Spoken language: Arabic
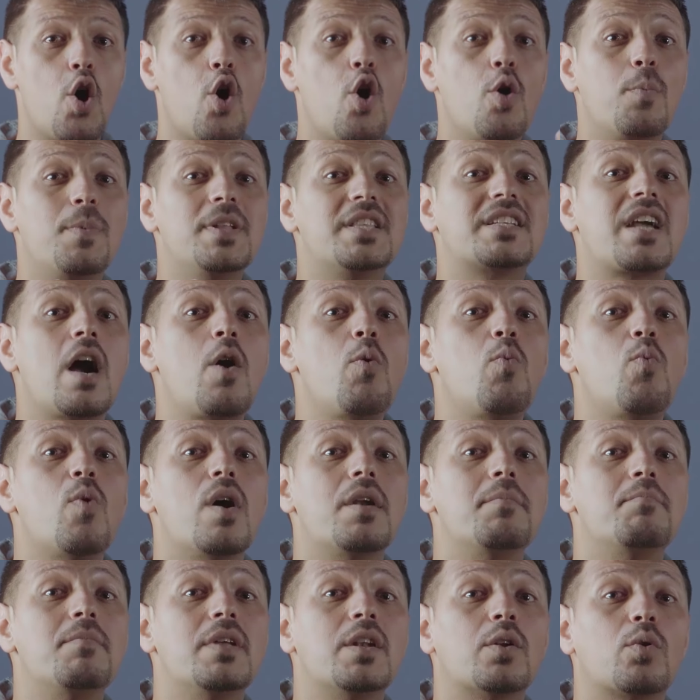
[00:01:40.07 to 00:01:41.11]

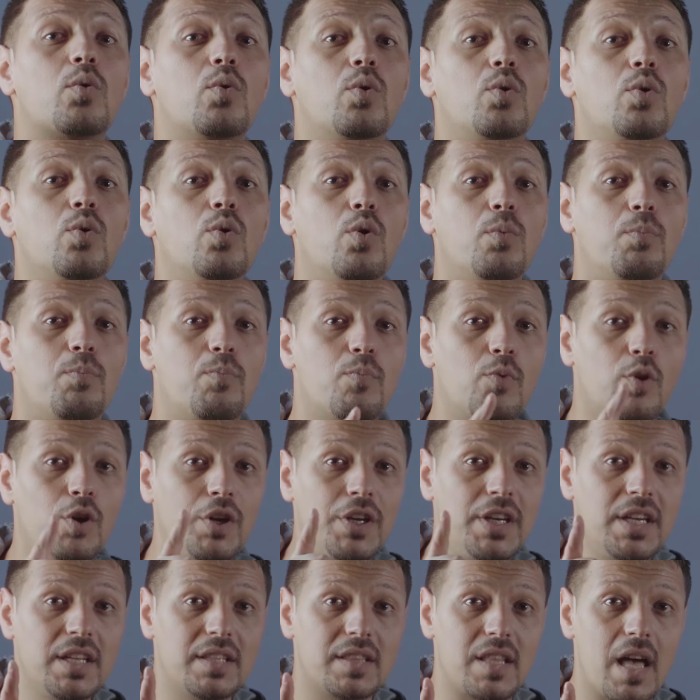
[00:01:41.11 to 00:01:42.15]
وبتكون من قلوب
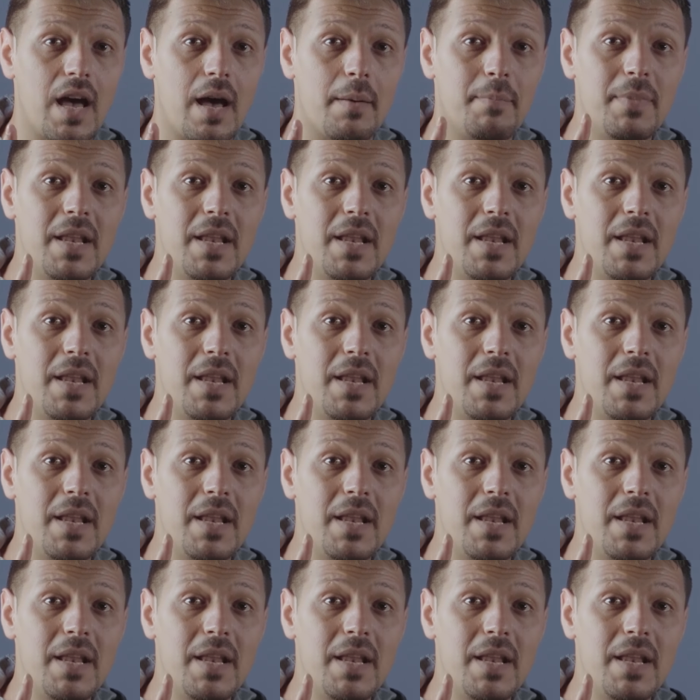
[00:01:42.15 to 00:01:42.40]
محيطة